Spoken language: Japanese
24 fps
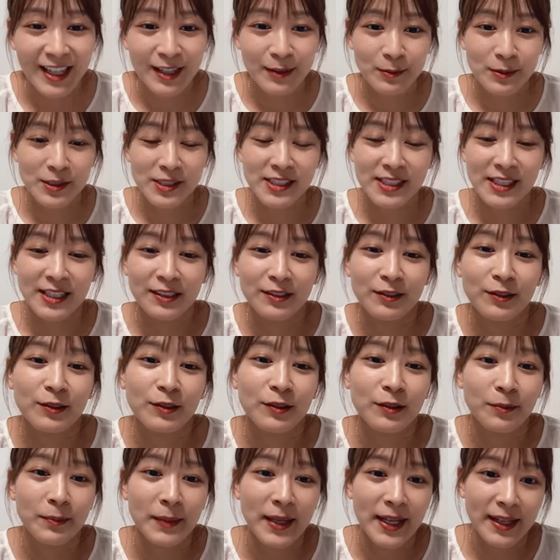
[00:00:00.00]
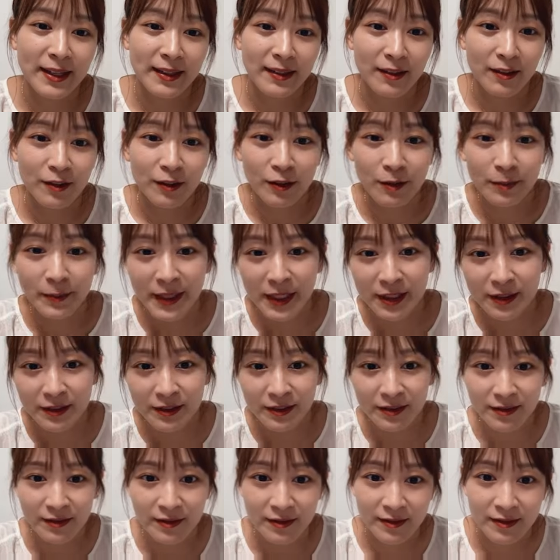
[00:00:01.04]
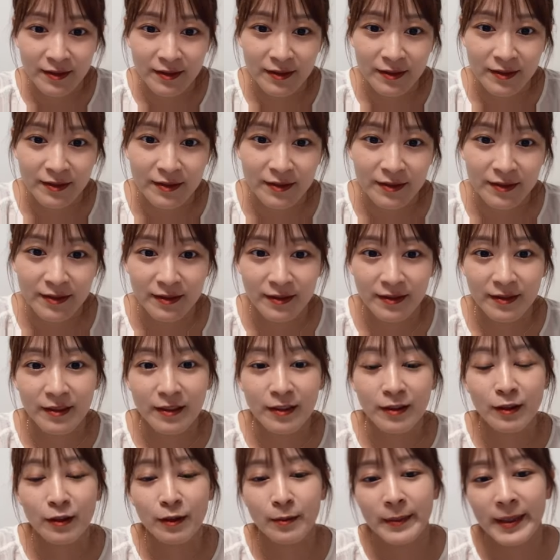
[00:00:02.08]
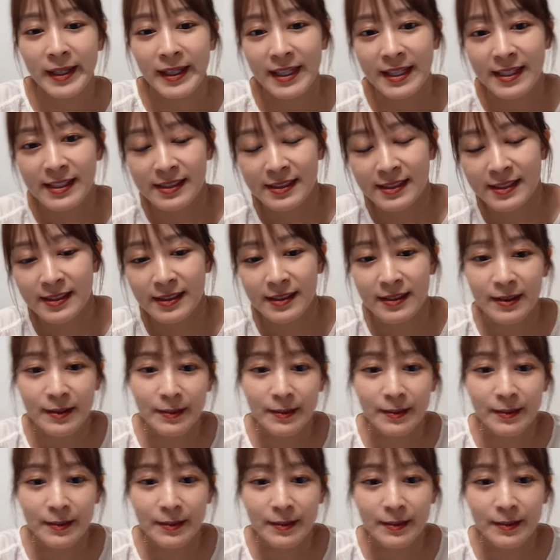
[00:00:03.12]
ハムスターのお米お米くんお米です